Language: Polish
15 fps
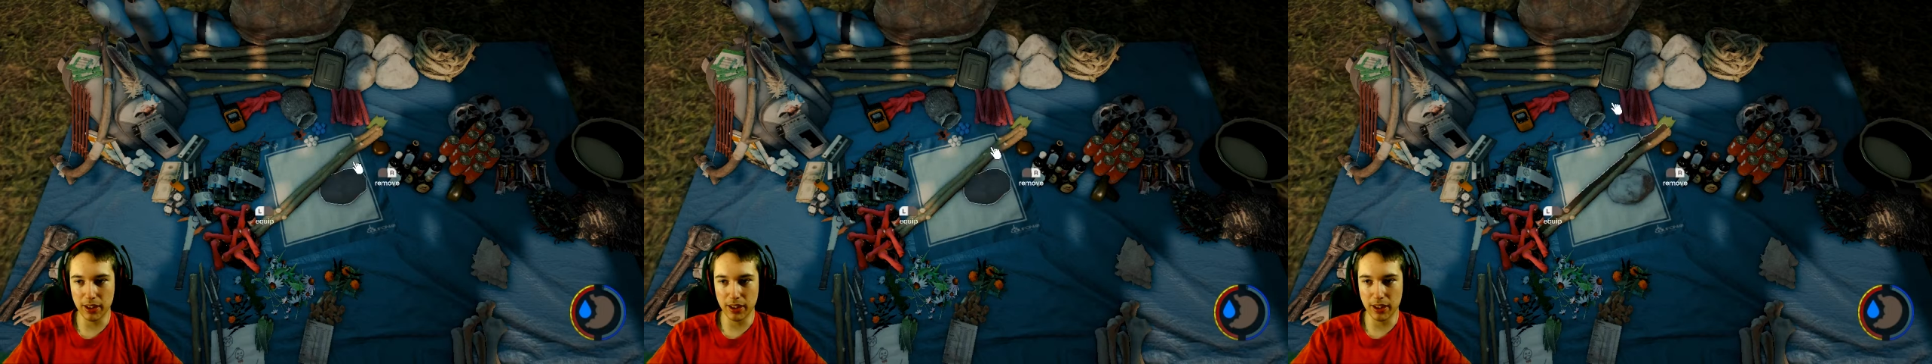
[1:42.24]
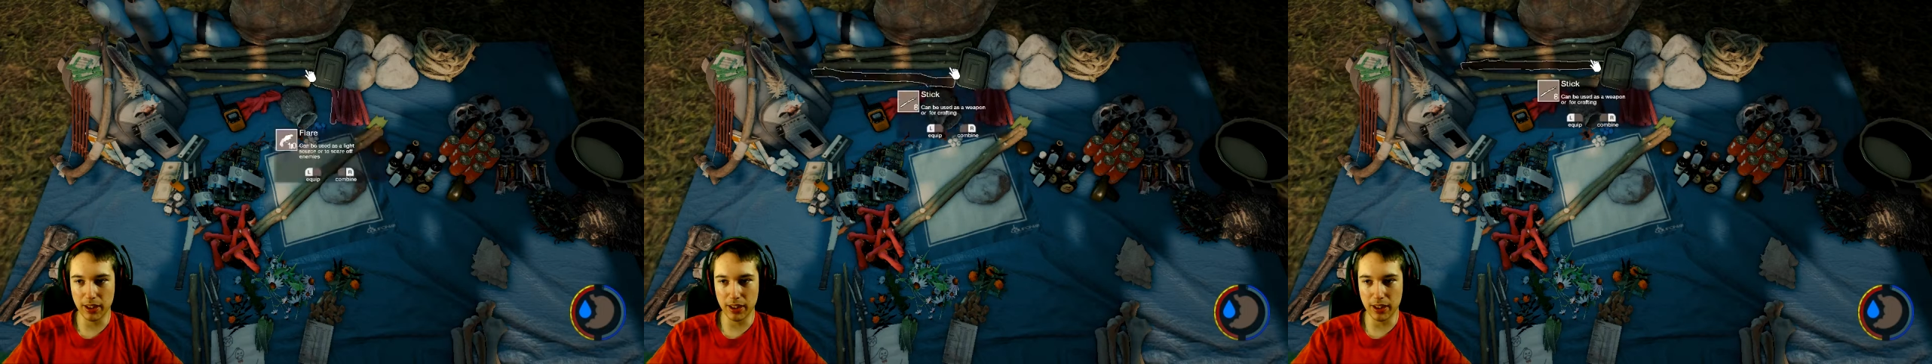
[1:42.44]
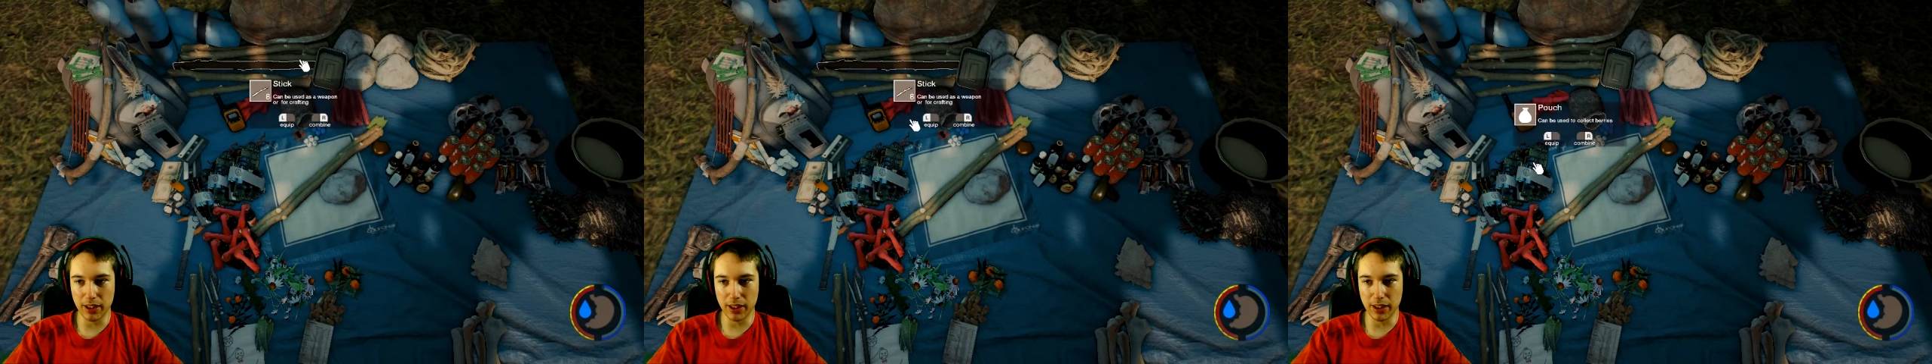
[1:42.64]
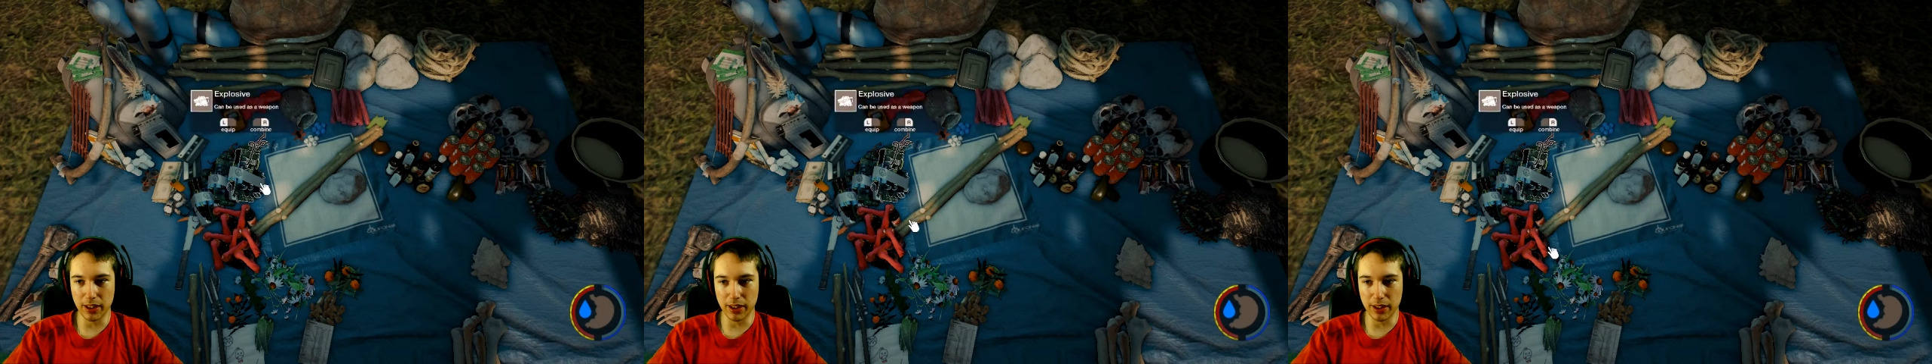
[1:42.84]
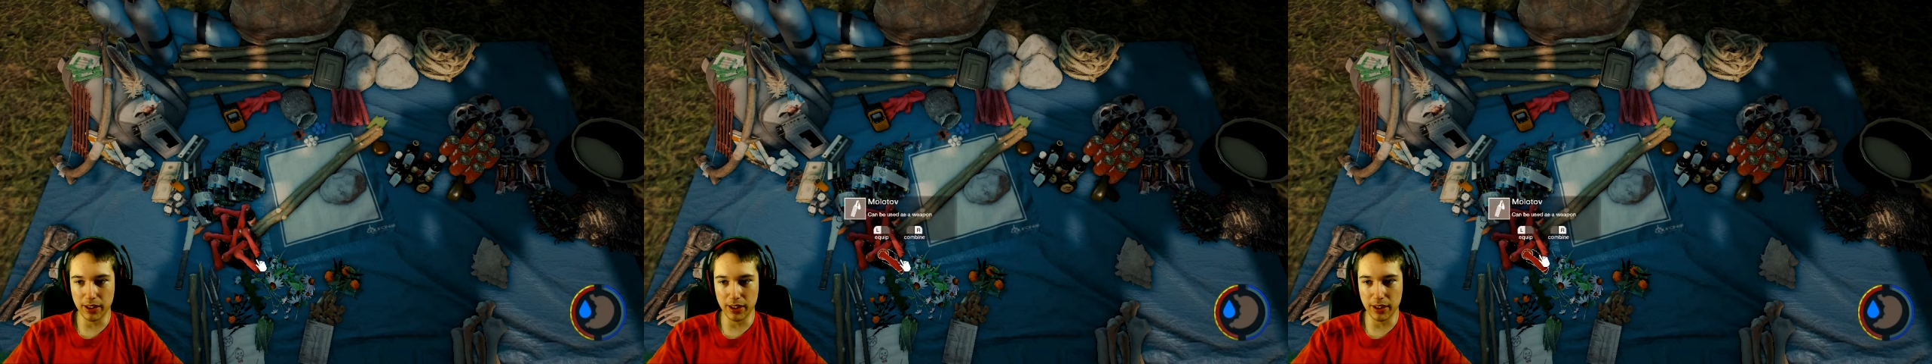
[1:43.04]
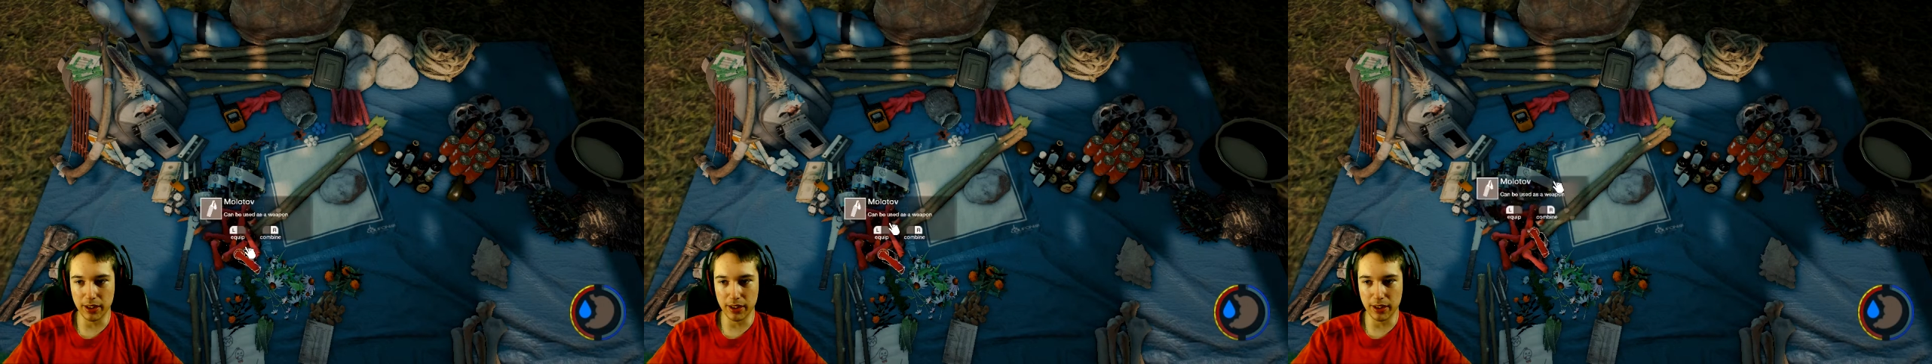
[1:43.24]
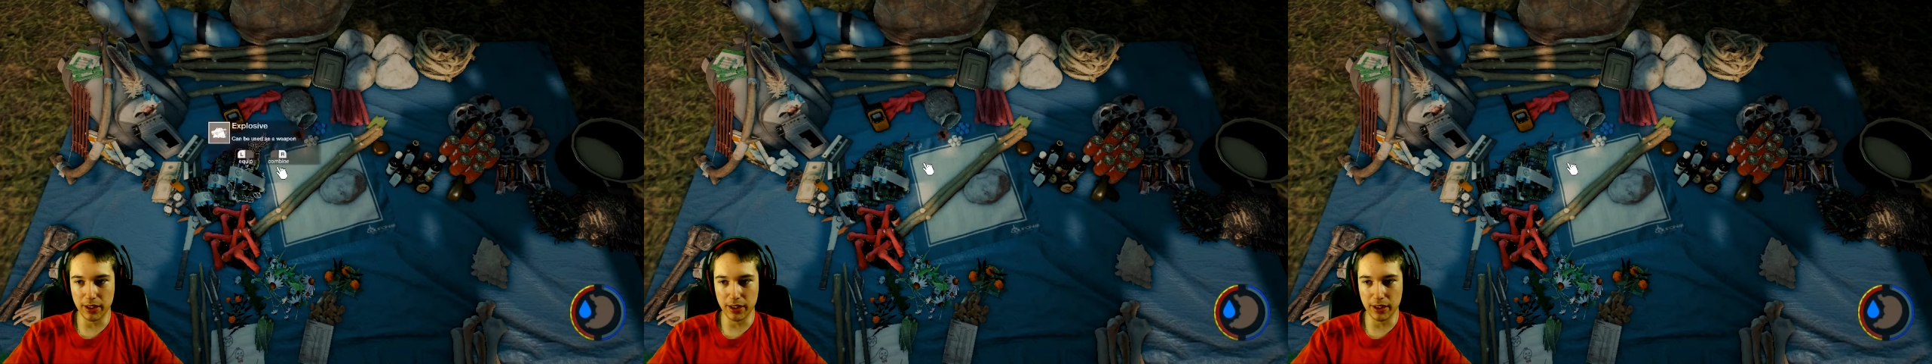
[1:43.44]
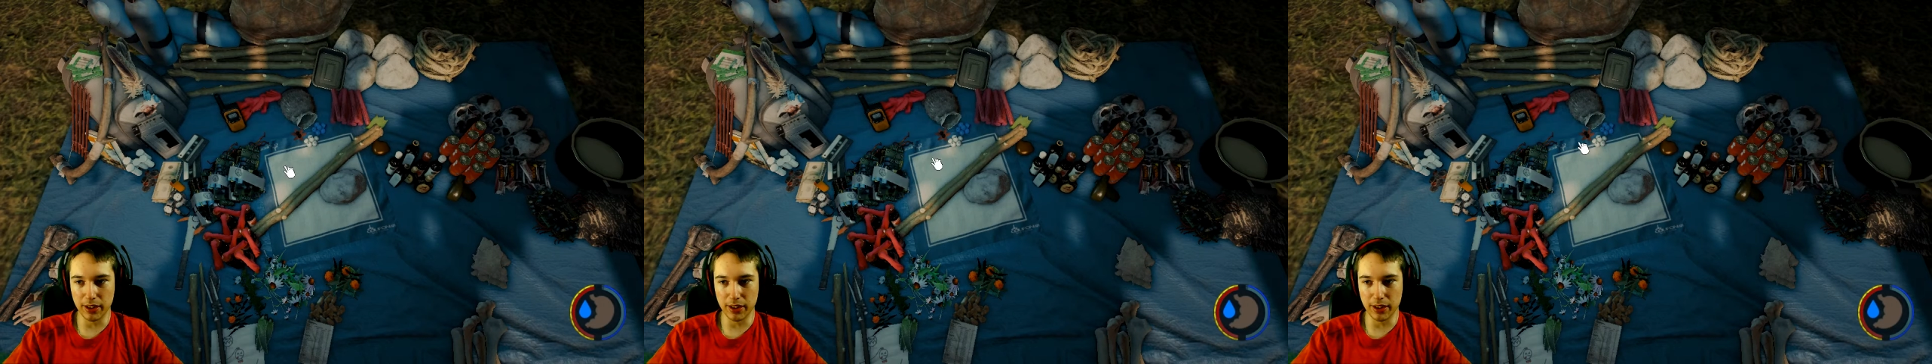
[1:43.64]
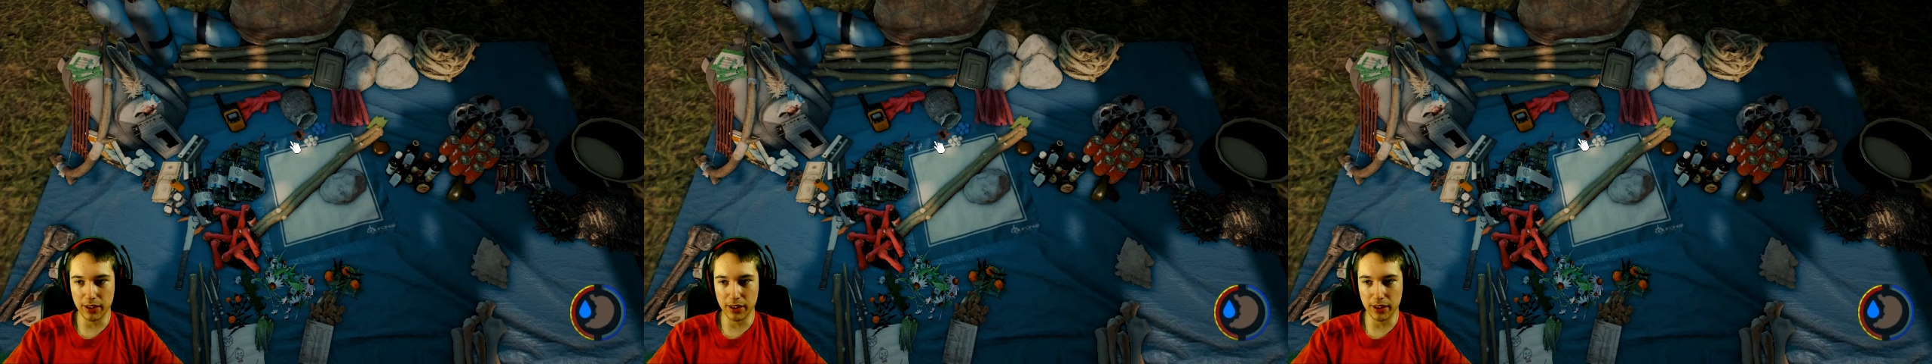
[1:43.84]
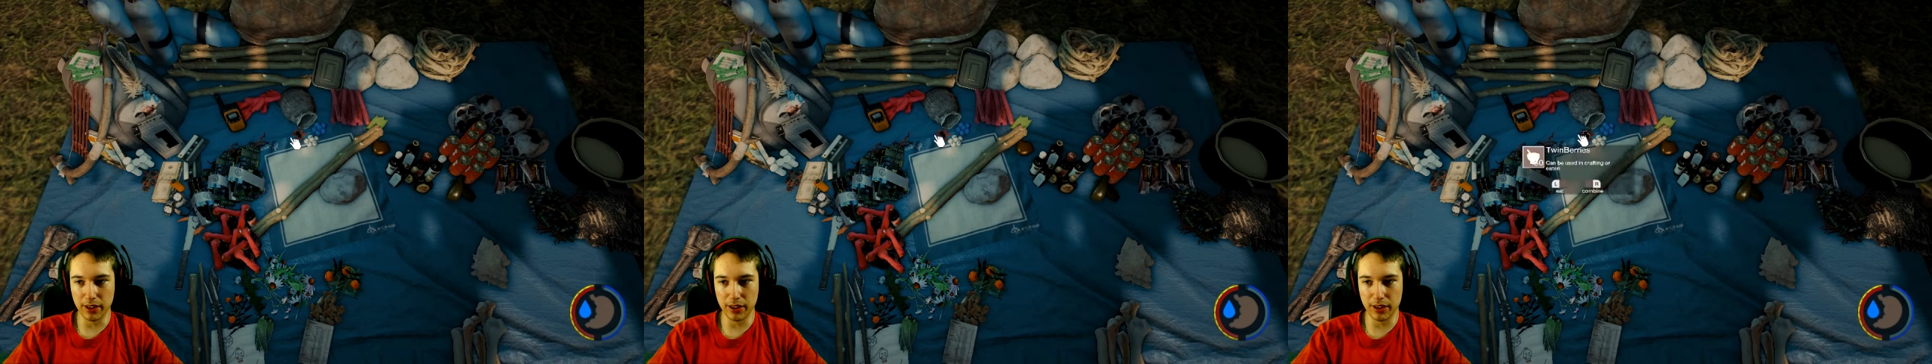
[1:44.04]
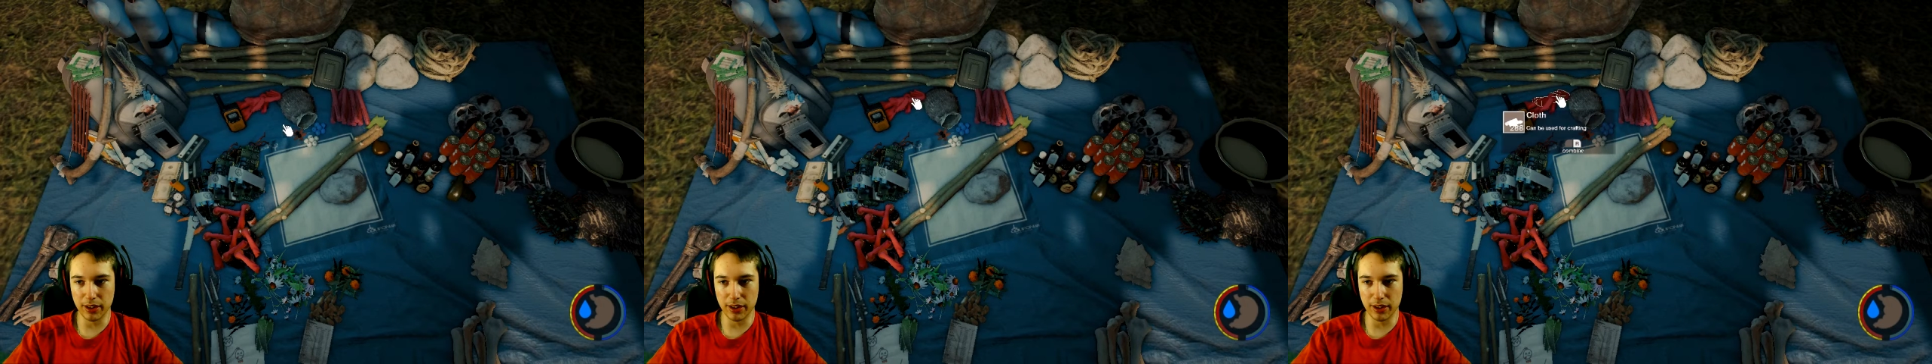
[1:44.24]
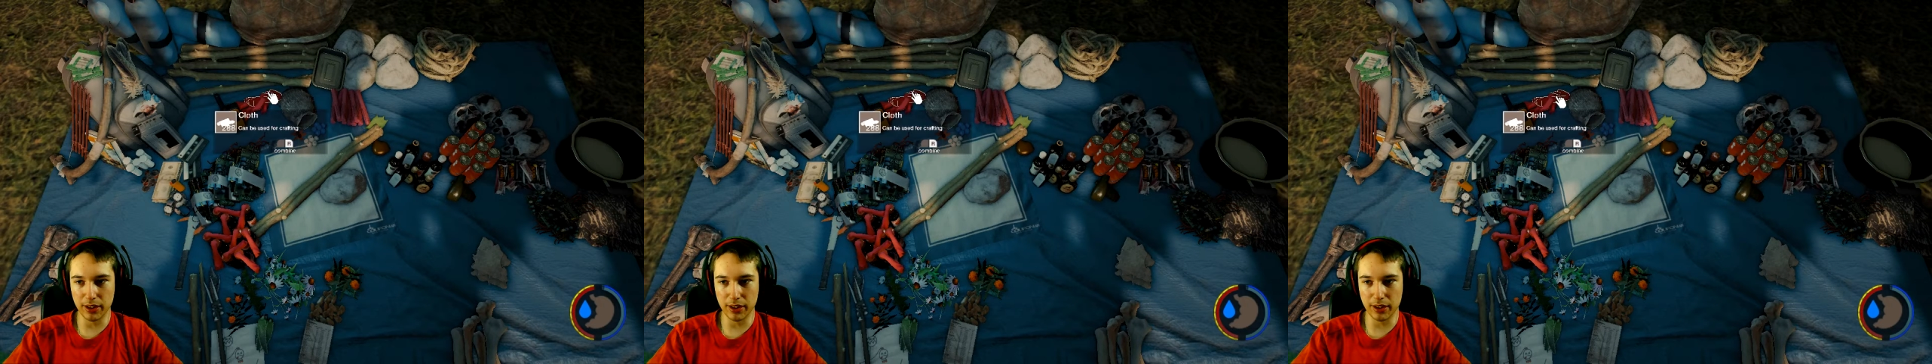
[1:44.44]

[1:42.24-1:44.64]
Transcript: eee,